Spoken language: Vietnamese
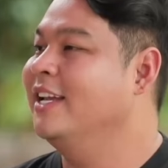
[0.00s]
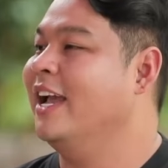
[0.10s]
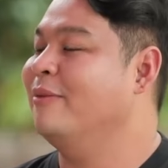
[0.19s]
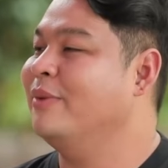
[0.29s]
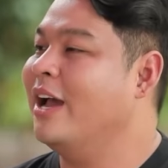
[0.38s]
với
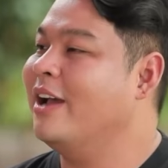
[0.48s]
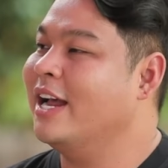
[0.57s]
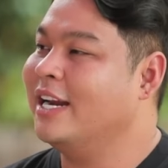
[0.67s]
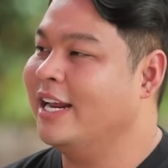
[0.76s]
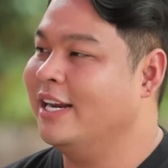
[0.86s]
ngày hôm nay
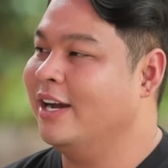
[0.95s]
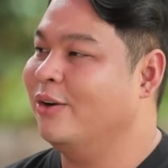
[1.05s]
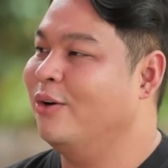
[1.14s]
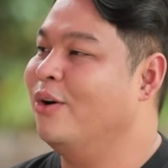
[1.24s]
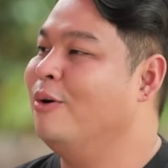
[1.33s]
ra đây là
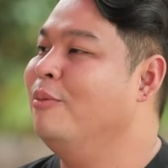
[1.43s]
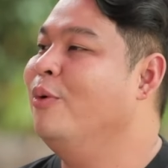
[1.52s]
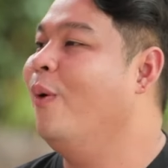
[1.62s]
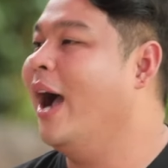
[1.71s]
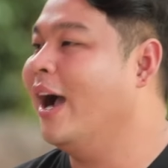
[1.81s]
con có
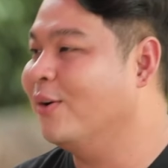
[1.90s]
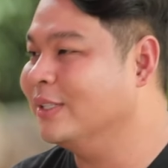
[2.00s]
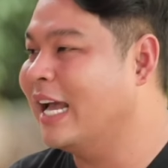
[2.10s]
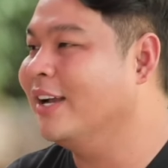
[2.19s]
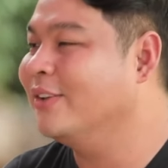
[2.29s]
món quà
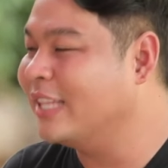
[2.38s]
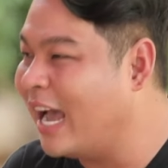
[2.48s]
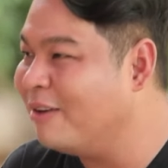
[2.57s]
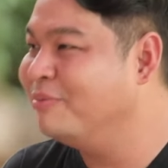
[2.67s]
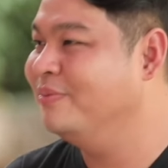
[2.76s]
con tặng cho
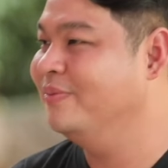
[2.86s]
tám